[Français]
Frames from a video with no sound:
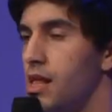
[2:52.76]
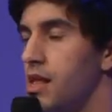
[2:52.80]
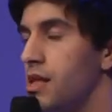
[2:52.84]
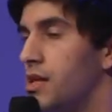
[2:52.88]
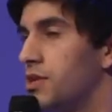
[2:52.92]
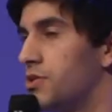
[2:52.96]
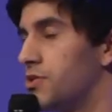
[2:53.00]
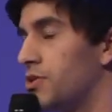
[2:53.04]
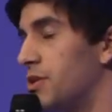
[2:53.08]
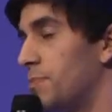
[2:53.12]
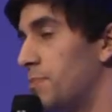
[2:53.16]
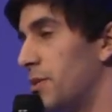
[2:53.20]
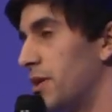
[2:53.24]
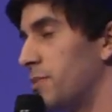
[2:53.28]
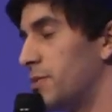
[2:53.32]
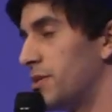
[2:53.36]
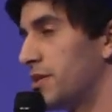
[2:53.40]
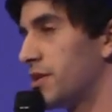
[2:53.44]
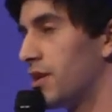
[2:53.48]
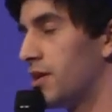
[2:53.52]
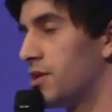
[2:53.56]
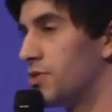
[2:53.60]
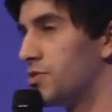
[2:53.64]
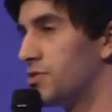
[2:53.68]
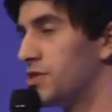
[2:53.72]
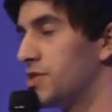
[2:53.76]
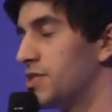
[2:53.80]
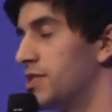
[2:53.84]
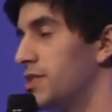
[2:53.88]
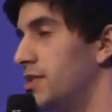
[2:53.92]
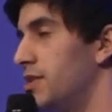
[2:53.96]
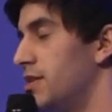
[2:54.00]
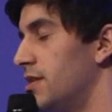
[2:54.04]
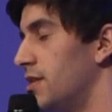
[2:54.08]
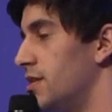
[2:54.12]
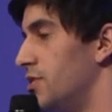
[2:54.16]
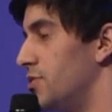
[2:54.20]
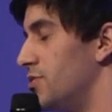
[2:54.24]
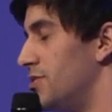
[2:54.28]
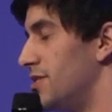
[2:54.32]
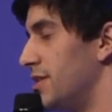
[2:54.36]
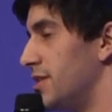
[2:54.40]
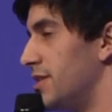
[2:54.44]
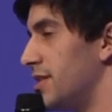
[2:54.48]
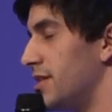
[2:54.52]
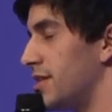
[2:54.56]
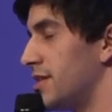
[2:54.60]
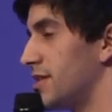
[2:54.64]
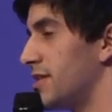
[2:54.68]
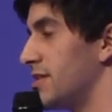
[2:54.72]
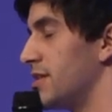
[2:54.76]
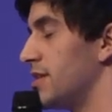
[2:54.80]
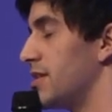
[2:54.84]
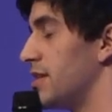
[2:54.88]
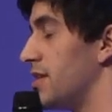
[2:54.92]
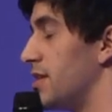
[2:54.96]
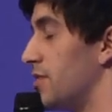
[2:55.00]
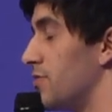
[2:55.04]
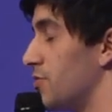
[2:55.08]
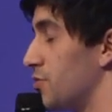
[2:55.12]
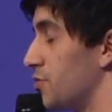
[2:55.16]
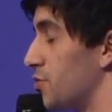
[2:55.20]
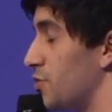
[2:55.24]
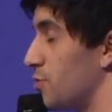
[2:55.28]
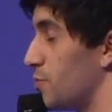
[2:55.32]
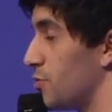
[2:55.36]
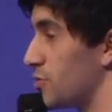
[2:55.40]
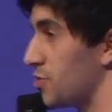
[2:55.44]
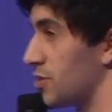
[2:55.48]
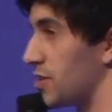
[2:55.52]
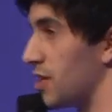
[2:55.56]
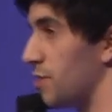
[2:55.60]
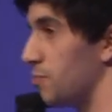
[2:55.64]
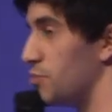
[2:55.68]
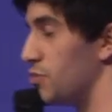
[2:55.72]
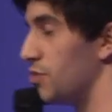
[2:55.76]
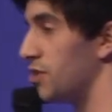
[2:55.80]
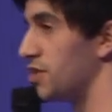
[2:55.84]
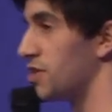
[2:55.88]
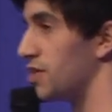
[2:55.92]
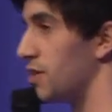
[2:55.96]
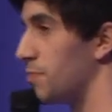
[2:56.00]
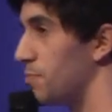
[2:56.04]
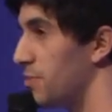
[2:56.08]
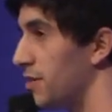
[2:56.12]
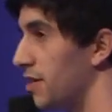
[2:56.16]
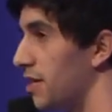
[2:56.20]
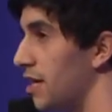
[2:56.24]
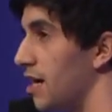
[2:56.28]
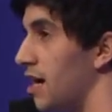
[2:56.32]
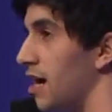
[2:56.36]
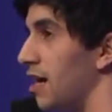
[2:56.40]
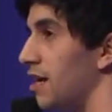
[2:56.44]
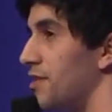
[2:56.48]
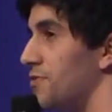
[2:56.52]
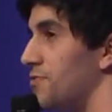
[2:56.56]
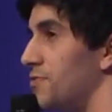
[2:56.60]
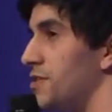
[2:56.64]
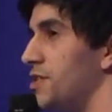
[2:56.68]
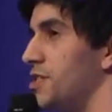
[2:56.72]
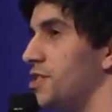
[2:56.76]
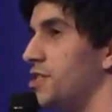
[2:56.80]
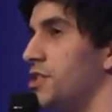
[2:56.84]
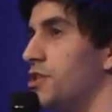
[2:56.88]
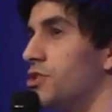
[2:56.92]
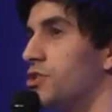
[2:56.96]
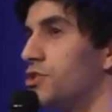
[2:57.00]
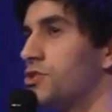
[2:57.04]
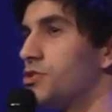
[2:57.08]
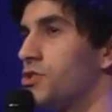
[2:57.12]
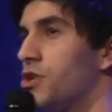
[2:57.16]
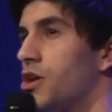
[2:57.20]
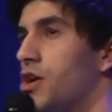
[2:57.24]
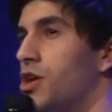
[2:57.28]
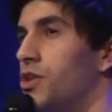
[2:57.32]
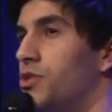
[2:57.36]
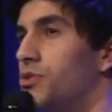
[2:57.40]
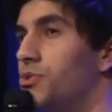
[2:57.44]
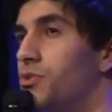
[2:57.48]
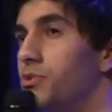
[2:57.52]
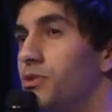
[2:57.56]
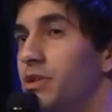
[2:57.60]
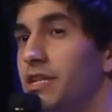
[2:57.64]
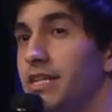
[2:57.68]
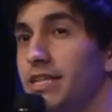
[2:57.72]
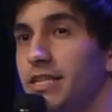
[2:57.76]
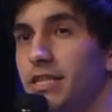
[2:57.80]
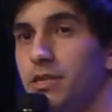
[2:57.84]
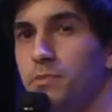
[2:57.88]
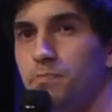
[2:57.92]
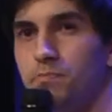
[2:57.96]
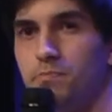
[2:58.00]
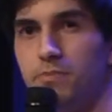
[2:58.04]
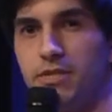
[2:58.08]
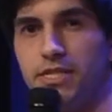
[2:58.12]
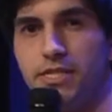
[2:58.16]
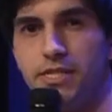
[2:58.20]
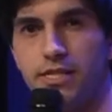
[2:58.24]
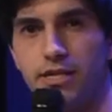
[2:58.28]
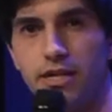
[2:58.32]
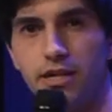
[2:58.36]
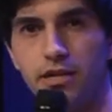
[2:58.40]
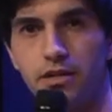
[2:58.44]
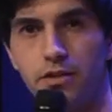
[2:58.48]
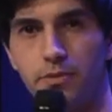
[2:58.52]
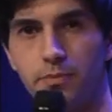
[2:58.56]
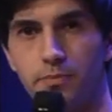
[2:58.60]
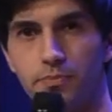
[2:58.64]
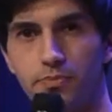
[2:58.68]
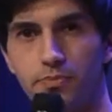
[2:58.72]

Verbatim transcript: Cela permettra aussi de détecter éventuellement ce qui a pu échapper à la vigilance de l'équipe médicale,